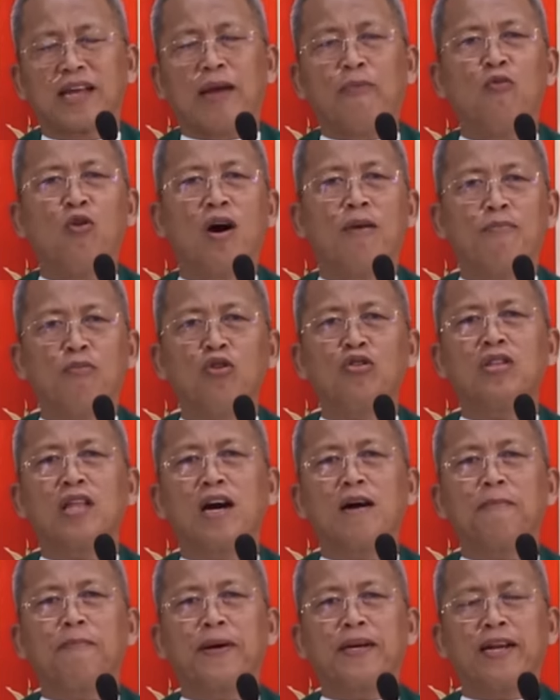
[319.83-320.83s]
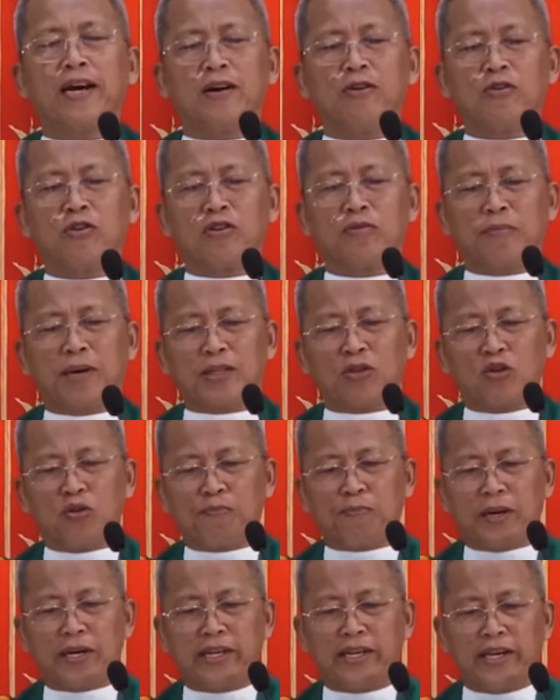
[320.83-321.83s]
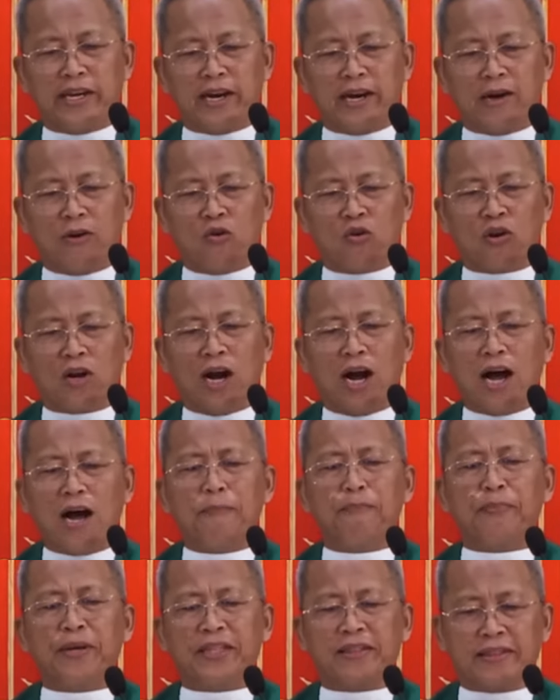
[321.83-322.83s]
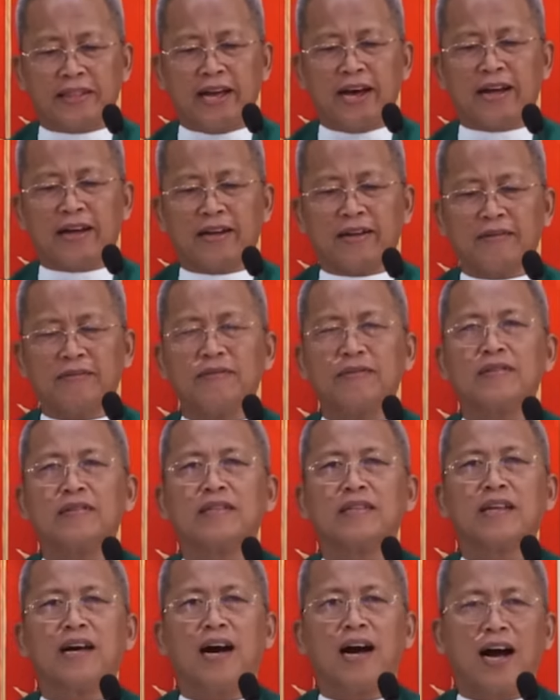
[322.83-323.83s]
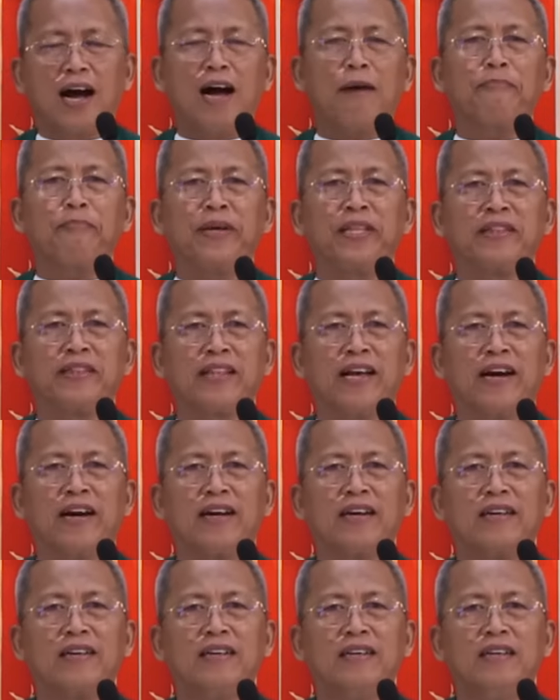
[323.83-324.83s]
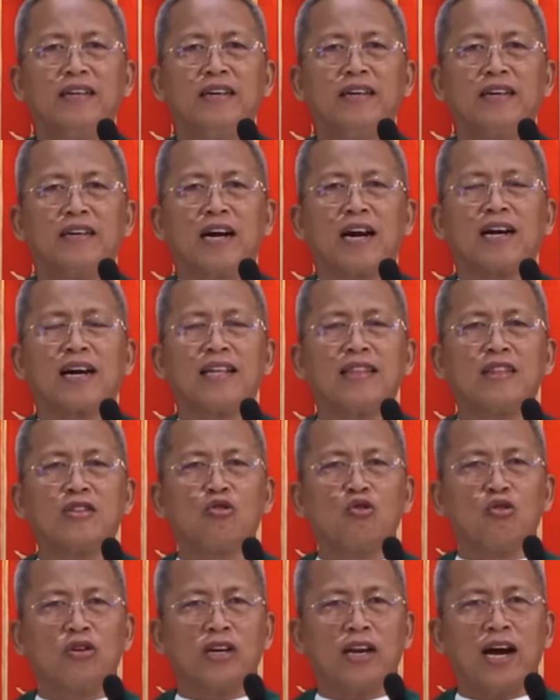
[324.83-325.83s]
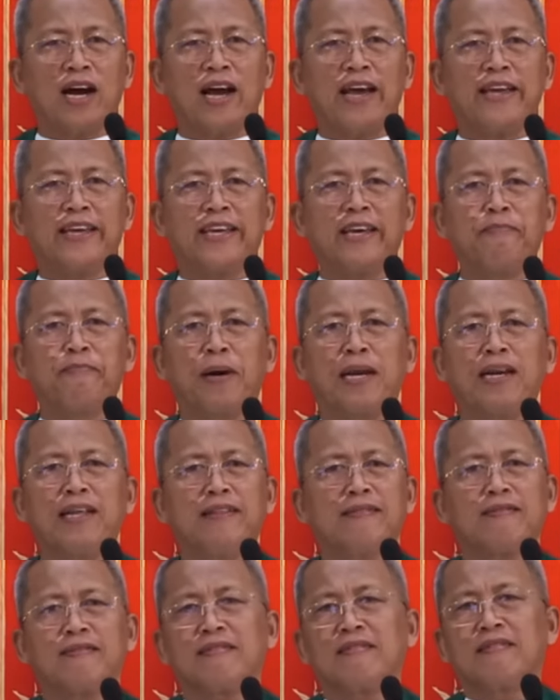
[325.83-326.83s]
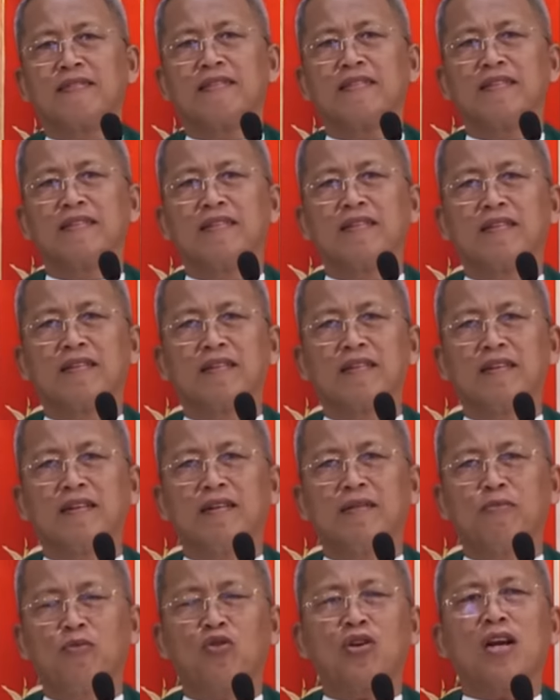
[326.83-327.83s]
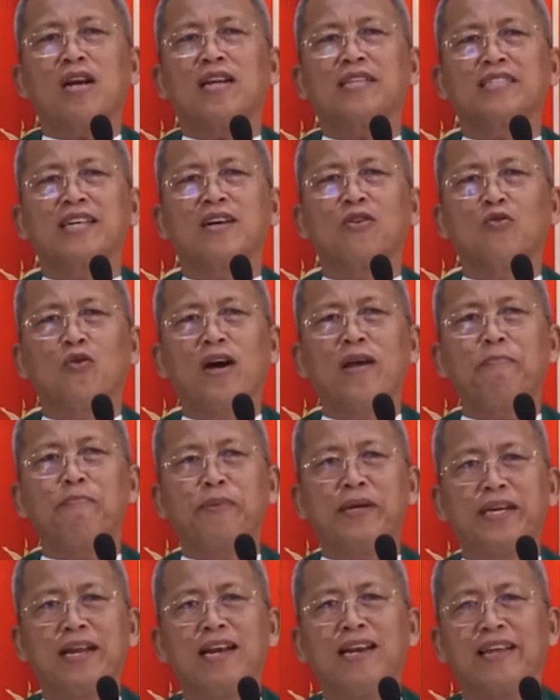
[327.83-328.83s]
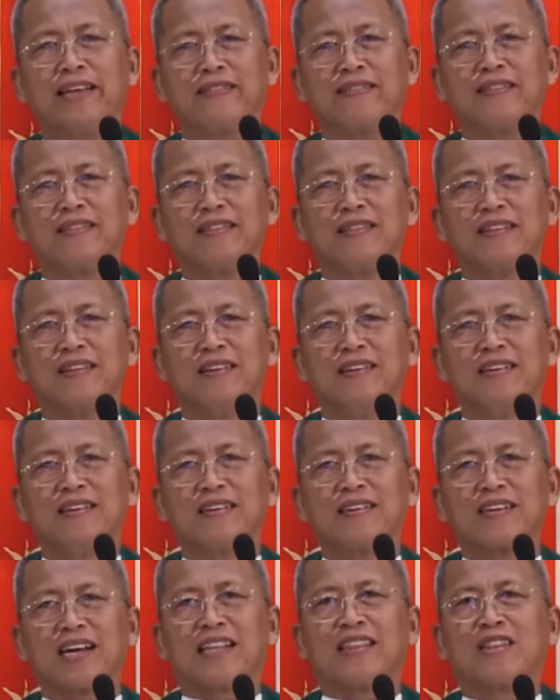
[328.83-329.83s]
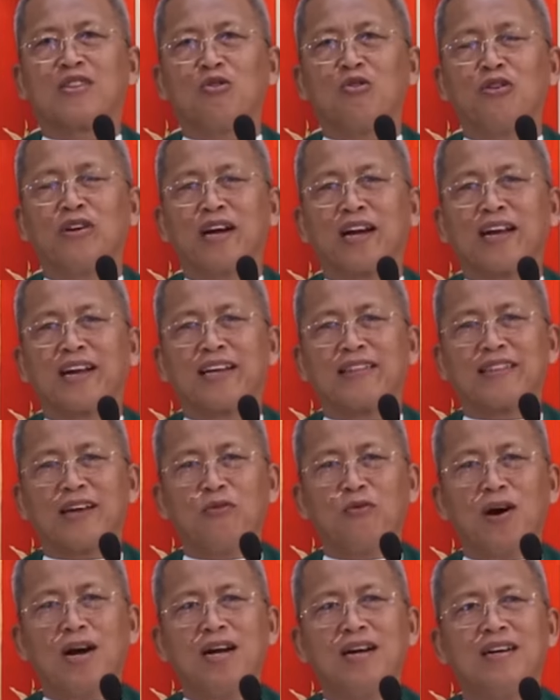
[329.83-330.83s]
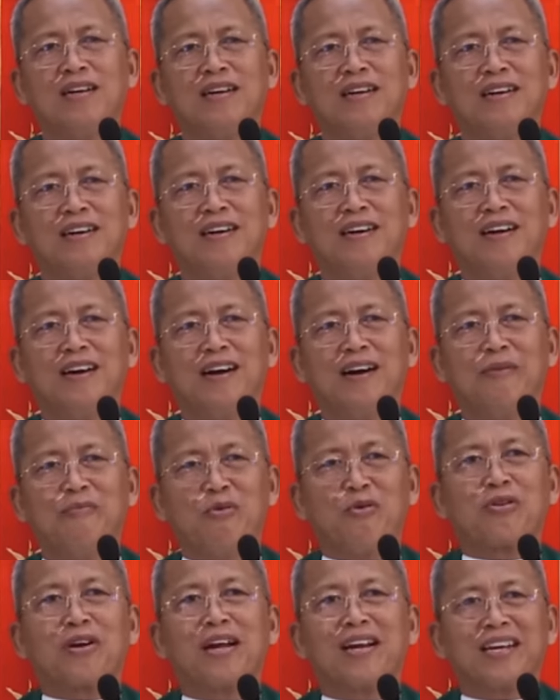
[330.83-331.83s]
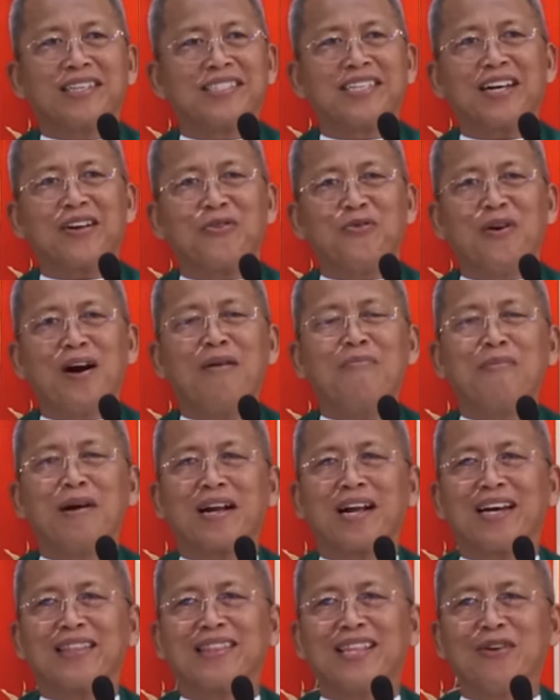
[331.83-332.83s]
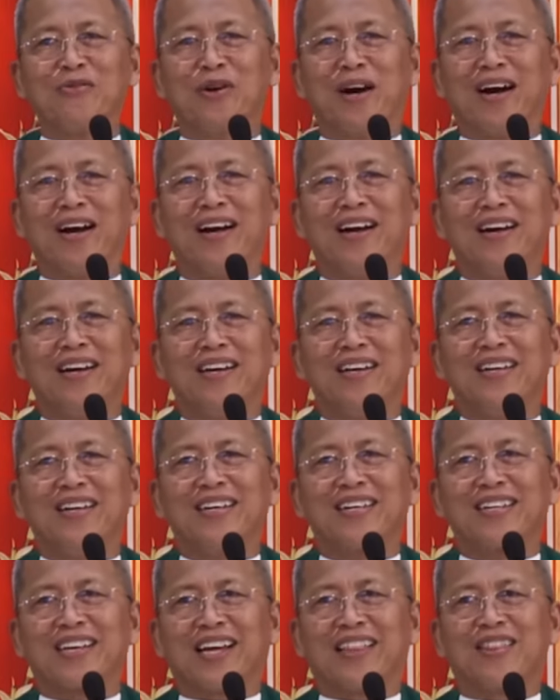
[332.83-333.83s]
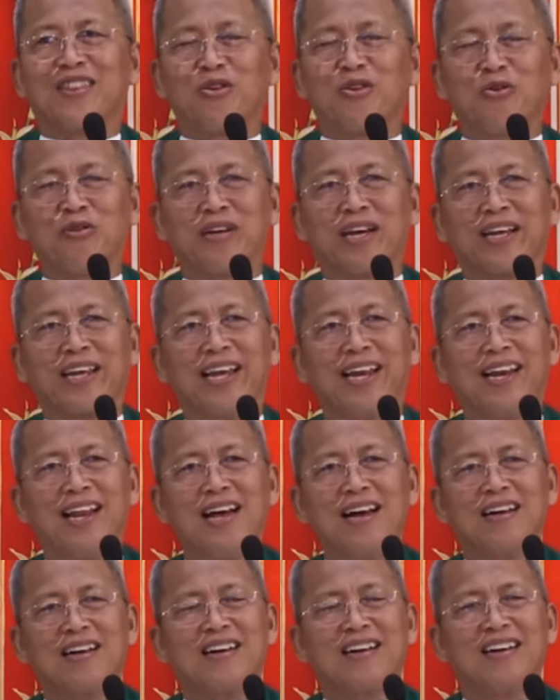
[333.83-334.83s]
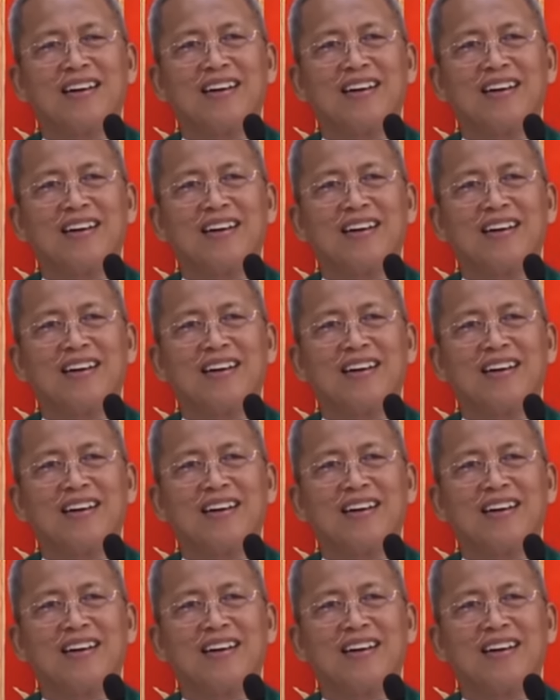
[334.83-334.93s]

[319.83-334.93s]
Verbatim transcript: Kay mo abot ang panahon matud pa niya og hapit na. Hapit na. Nakadtong na ay gipalit Murara sa pinalit. Kadtong nagkatawa, murara sa magkatawa. Kadtong naghilak,